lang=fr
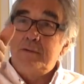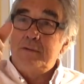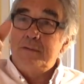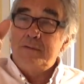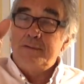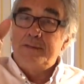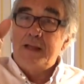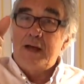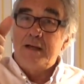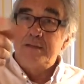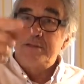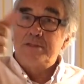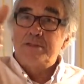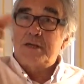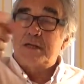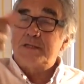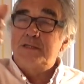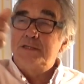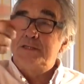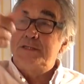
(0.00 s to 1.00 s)
danse
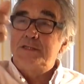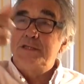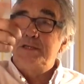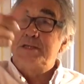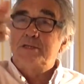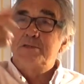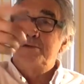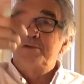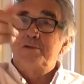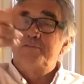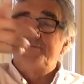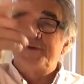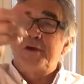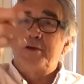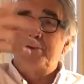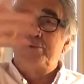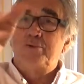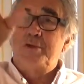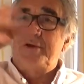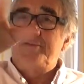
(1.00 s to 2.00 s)
artistique, euh,
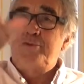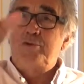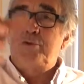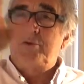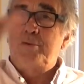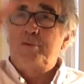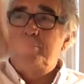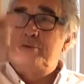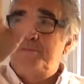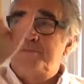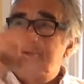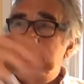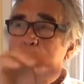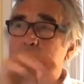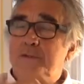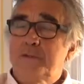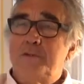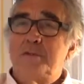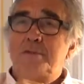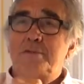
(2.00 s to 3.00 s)
enfin il y avait une,
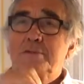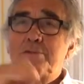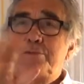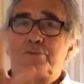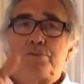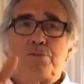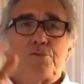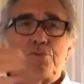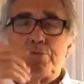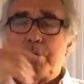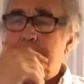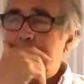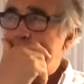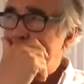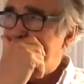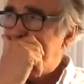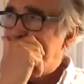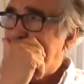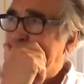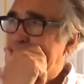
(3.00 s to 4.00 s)
option, je euh, je me
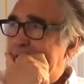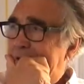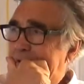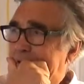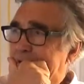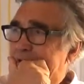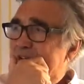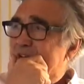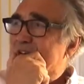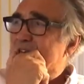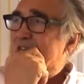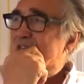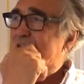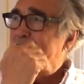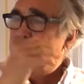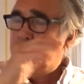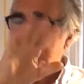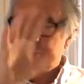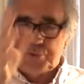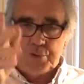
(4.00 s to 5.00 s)
rappelle plus quoi, euh, il y
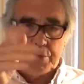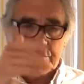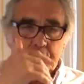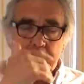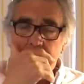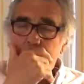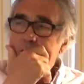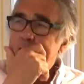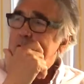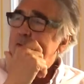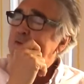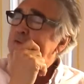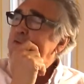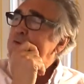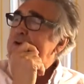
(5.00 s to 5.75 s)
avait un truc de ce